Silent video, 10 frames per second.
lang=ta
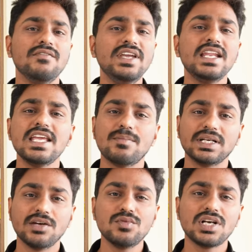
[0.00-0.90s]
வீரியம்
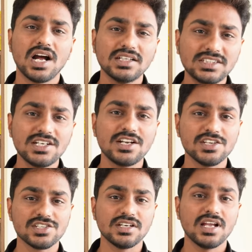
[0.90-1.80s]
அதாவது
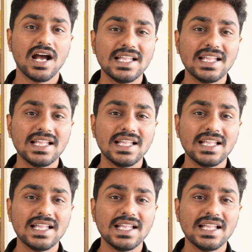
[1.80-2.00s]
கான்சன்ட்ரேஷன்